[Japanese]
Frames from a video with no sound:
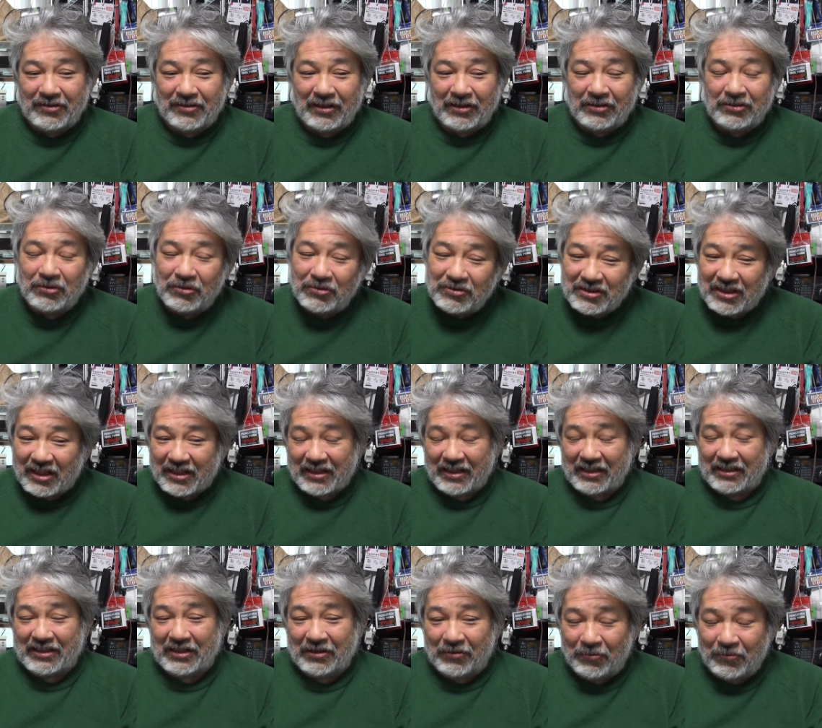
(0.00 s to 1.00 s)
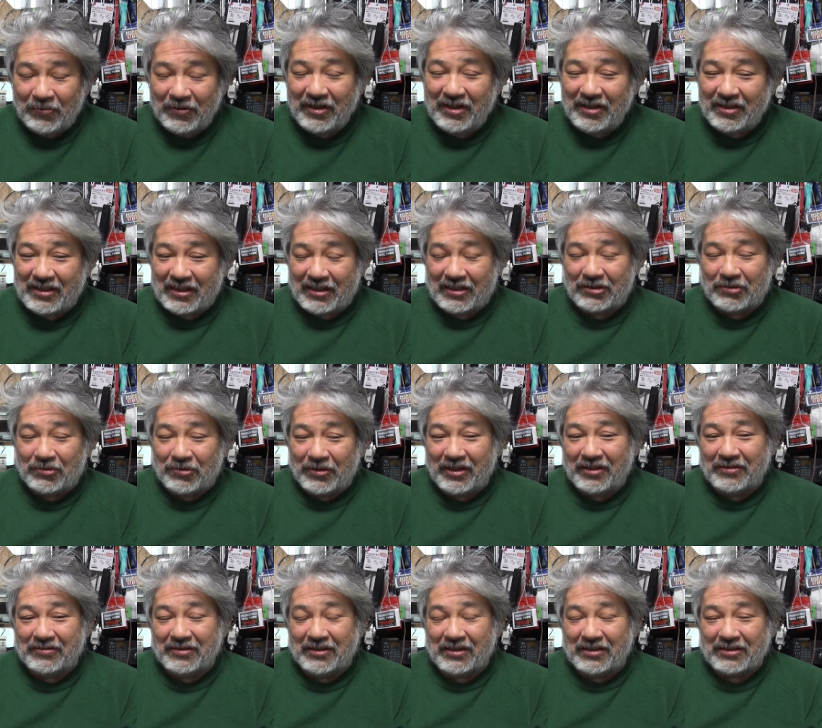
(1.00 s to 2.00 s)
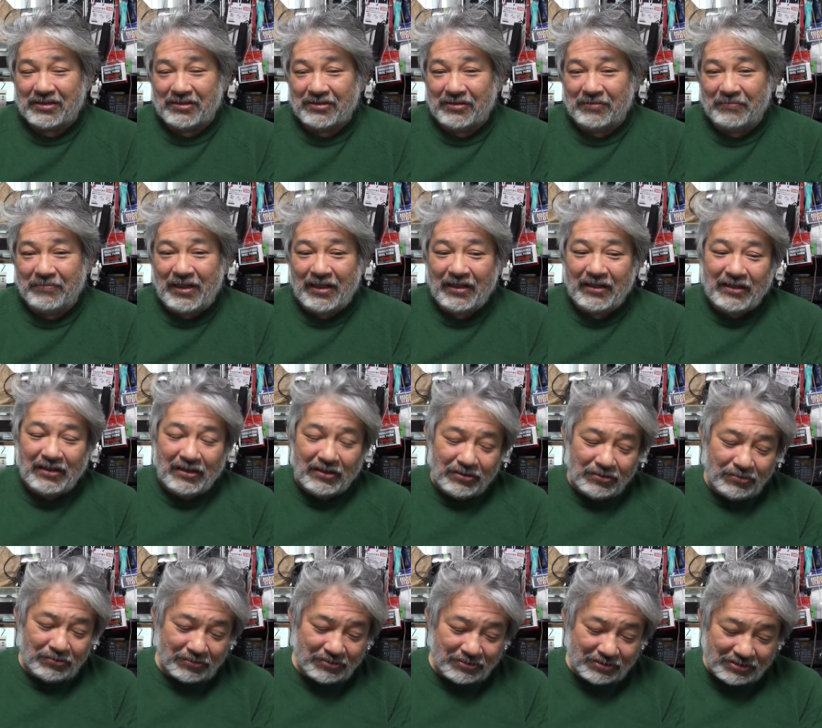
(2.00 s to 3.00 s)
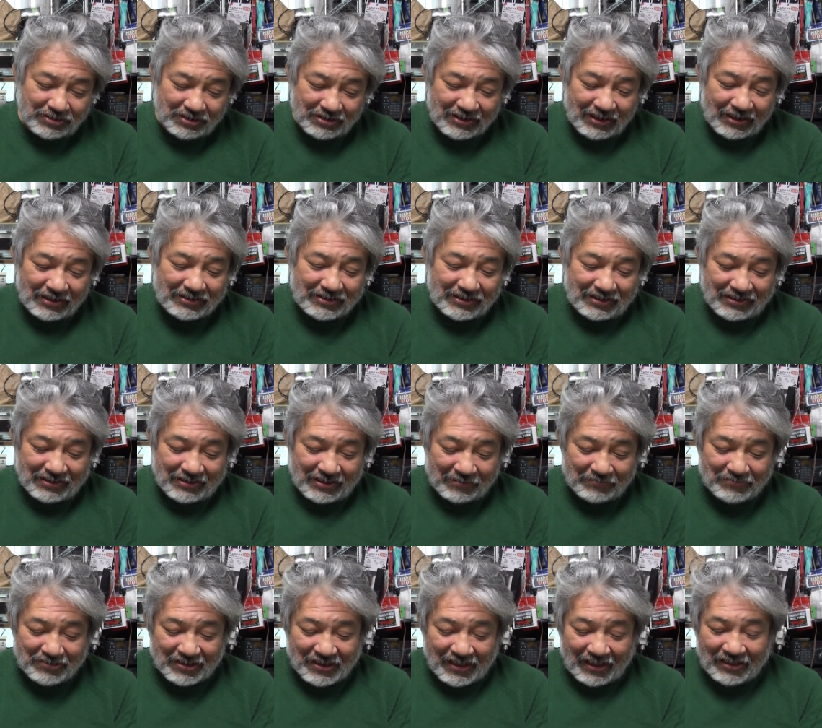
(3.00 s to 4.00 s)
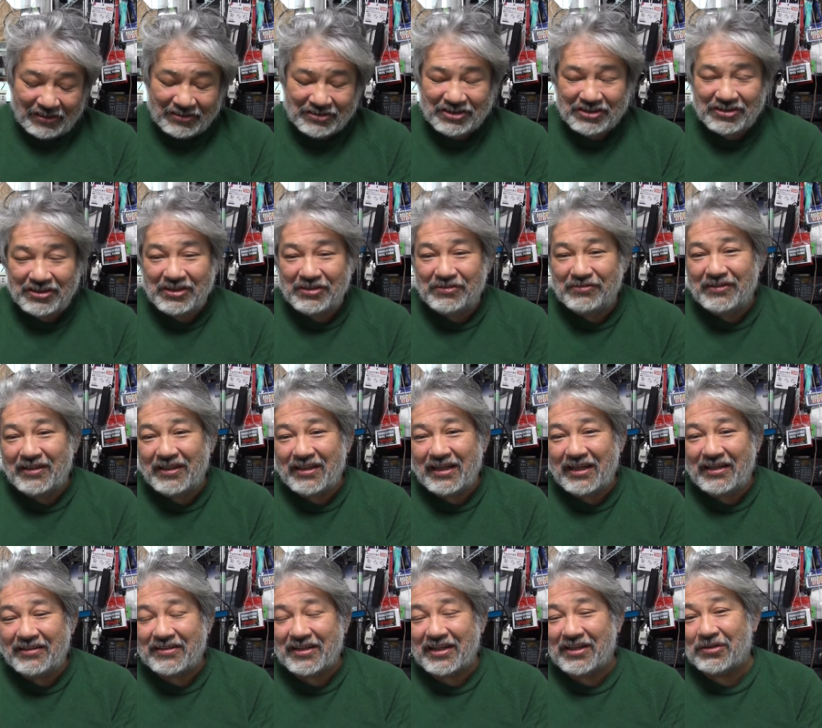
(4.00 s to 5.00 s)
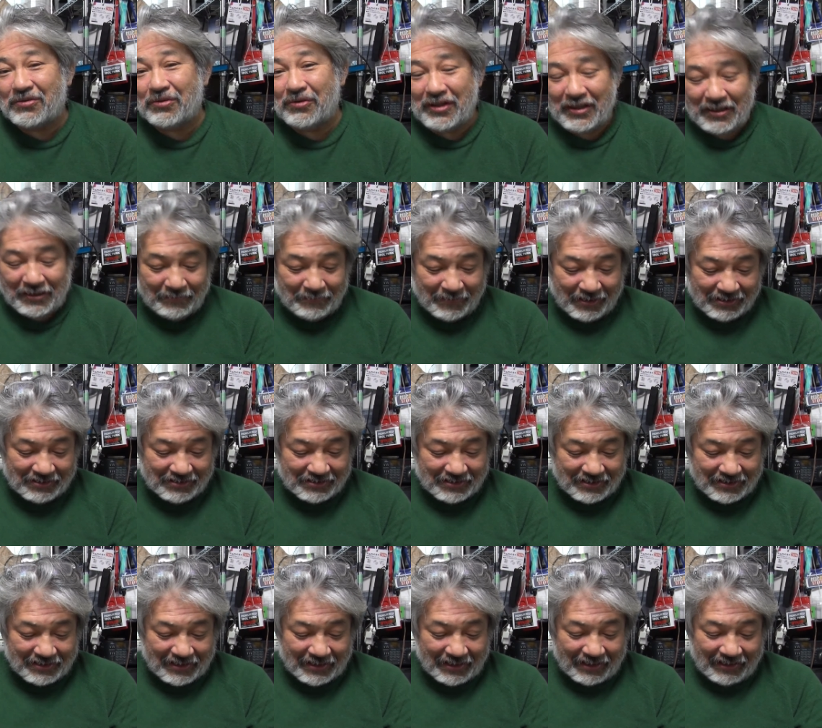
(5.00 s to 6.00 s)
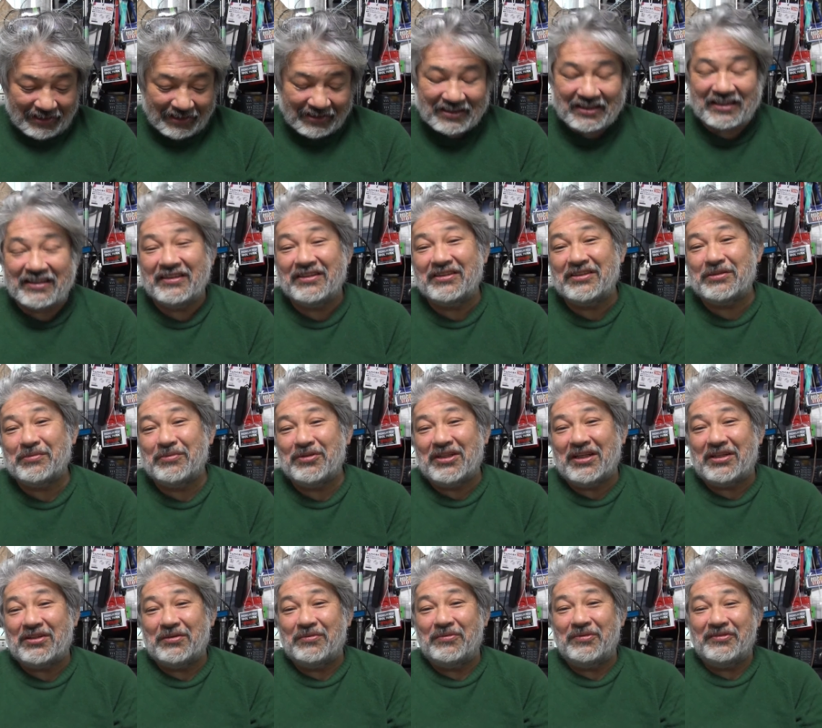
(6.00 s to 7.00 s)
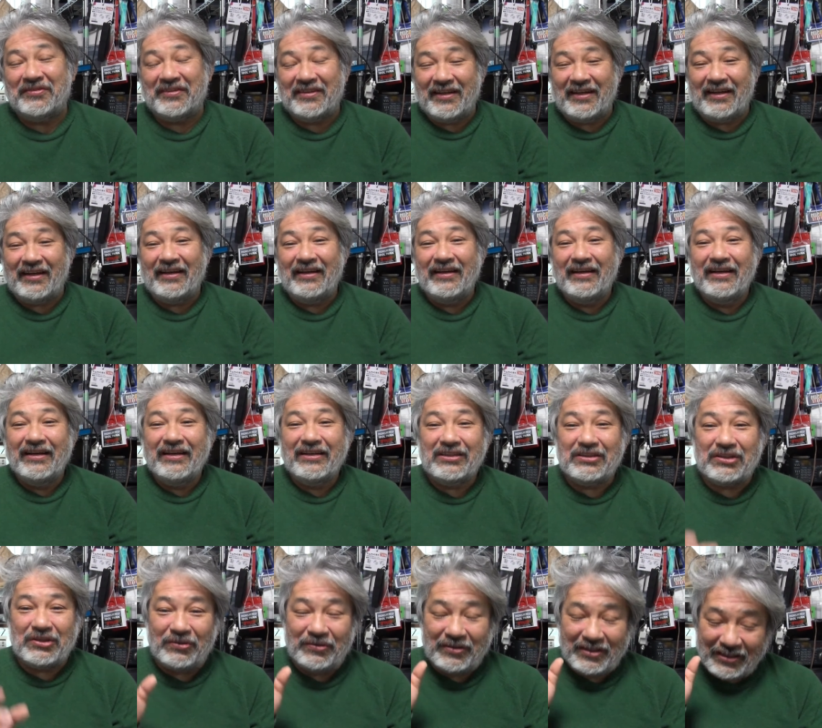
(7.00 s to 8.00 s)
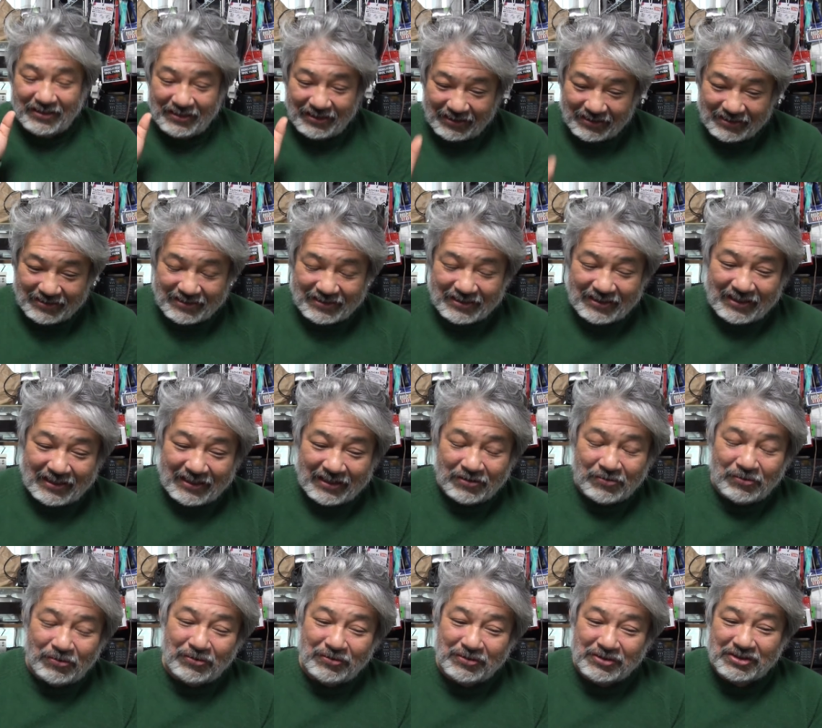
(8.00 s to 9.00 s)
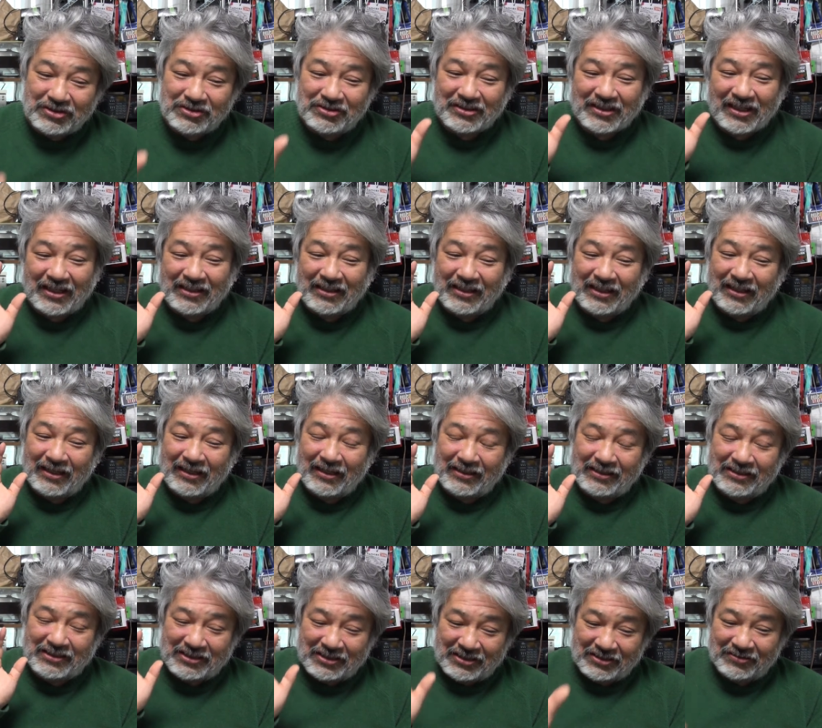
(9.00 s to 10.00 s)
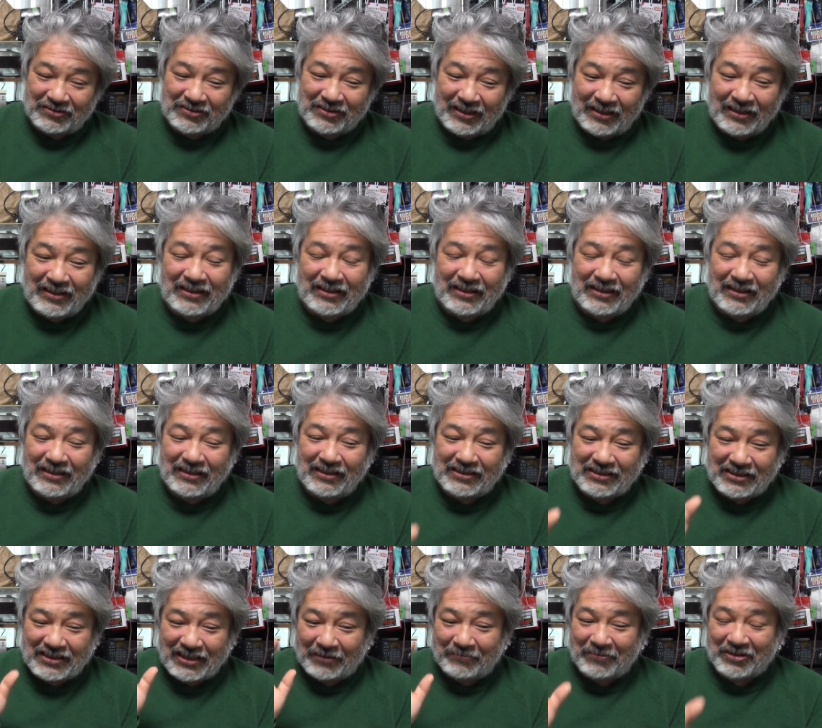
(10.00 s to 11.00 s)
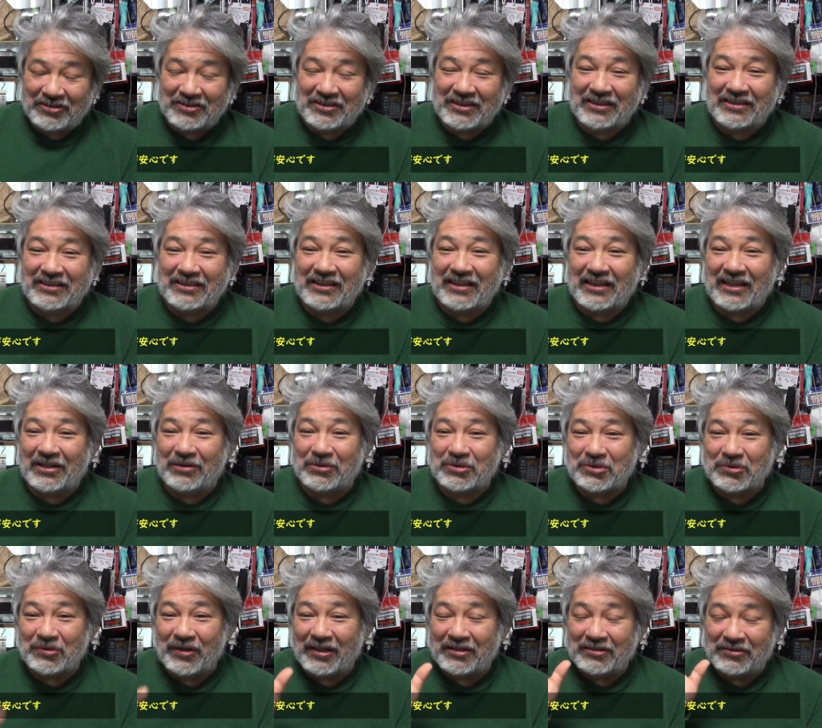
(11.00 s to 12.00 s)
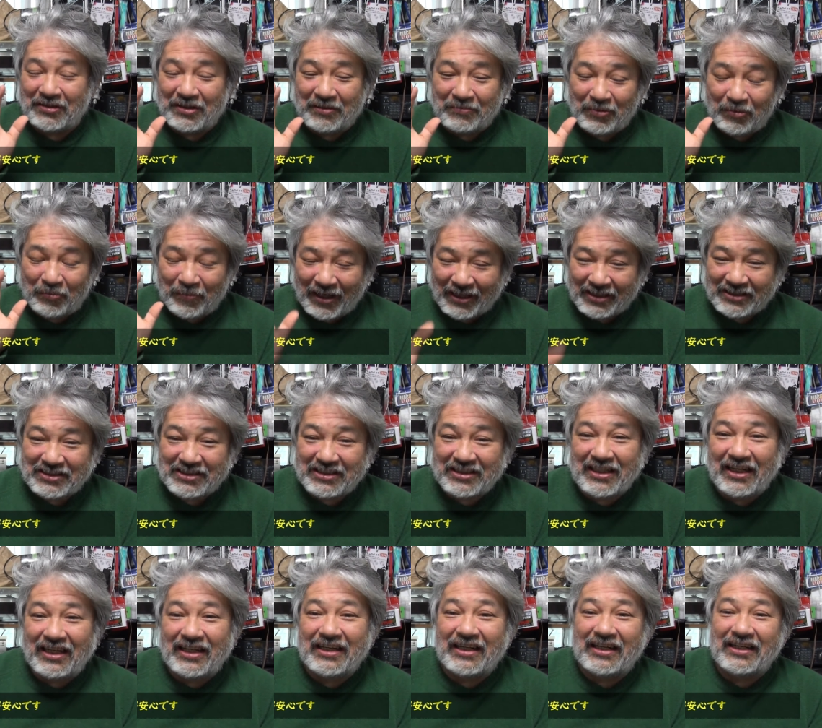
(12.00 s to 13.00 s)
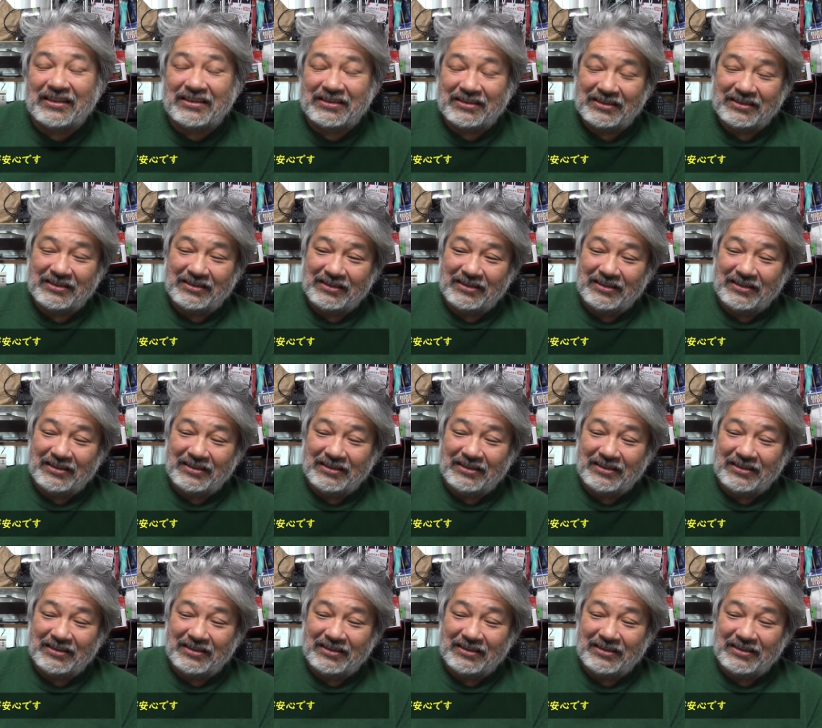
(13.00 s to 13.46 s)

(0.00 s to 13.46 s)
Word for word: 取るだけだったら覚えたら取れるんですけど、まあ、63歳で多分学習に不安があるから取れますかねっていう質問だと思うんで、それだったらね、講習会で一流のね、一山の先生から教わるのがもう間違いないです。